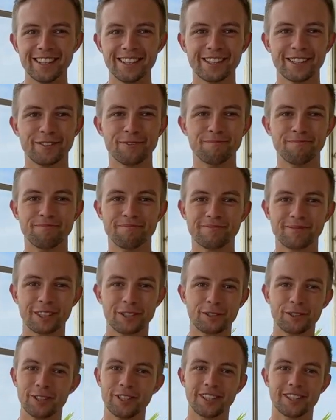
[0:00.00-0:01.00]
Ähm,
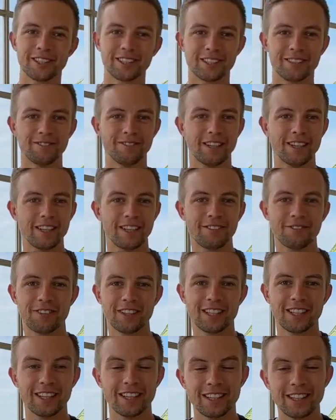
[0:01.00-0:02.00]
natürlich, äh, wenn ihr
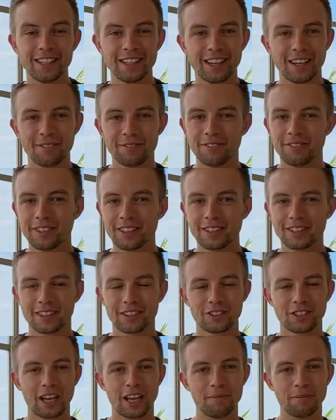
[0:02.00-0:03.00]
irgendwelche Ideen habt, wie
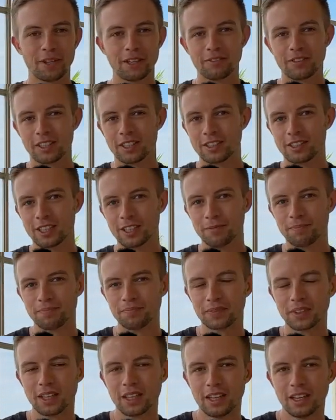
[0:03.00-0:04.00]
gesagt, schreibt mir irgendwelche Themen
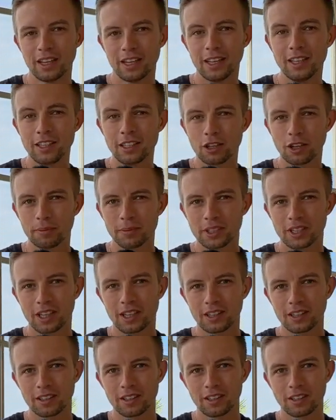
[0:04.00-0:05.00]
in die
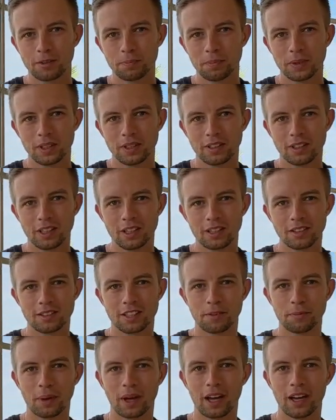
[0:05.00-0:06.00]
Kommentare. Ich bin
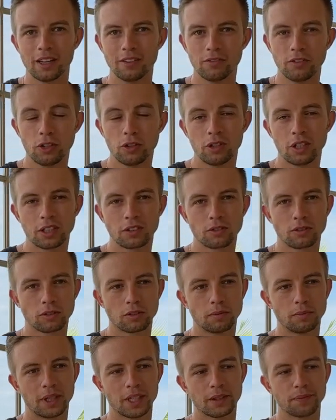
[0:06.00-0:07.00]
jederzeit bereit, ein Video dazu
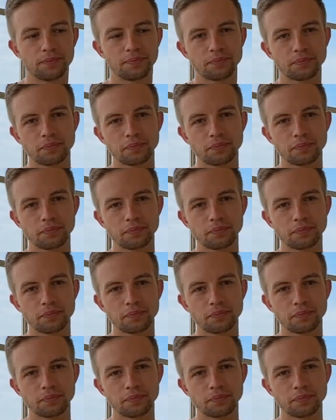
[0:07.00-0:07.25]
zu machen.